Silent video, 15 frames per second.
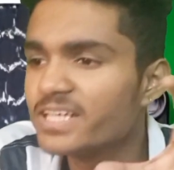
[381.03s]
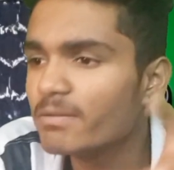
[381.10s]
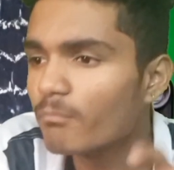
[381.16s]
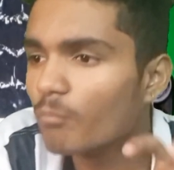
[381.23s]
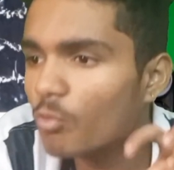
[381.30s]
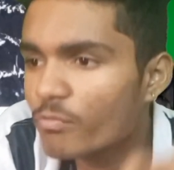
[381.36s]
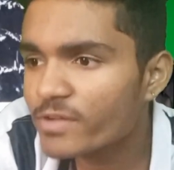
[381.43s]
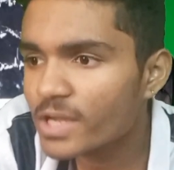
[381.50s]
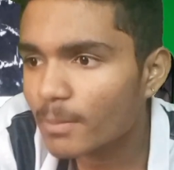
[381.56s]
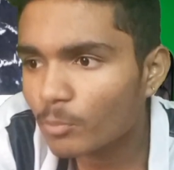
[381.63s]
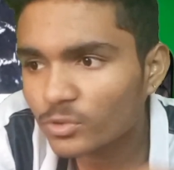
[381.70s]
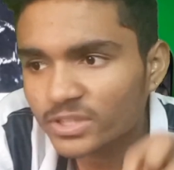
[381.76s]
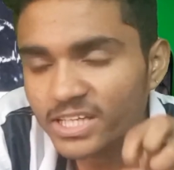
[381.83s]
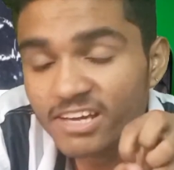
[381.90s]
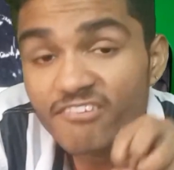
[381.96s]
ये मूवी
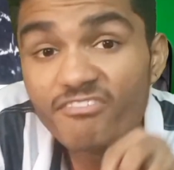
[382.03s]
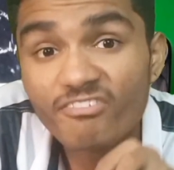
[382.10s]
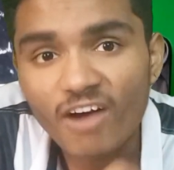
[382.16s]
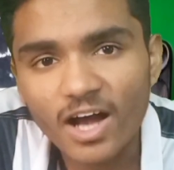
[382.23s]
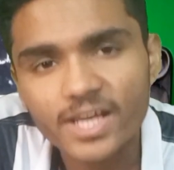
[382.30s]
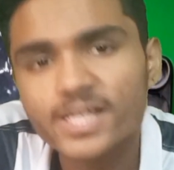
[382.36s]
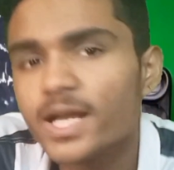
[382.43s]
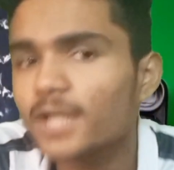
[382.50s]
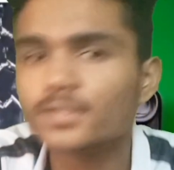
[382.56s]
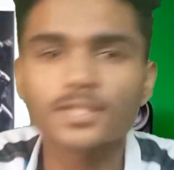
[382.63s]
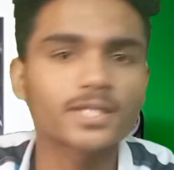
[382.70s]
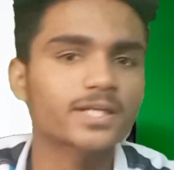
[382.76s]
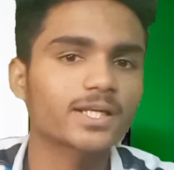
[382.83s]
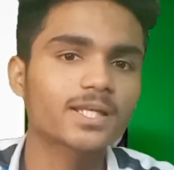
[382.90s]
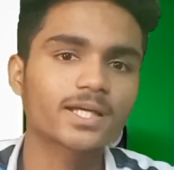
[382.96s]
आपको इतनी वाहियात
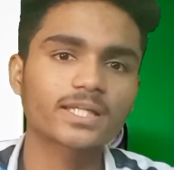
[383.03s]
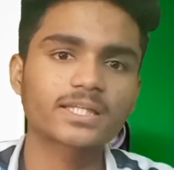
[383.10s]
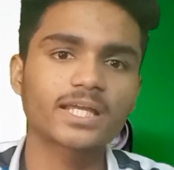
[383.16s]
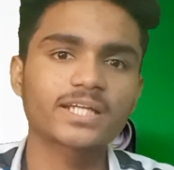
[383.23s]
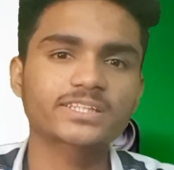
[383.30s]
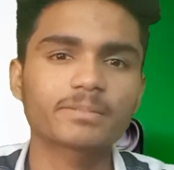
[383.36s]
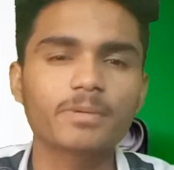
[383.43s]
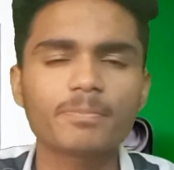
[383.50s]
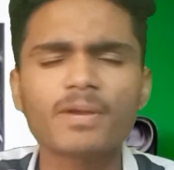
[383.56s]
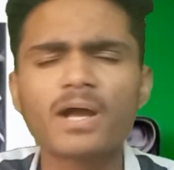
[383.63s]
लगने लगती है एक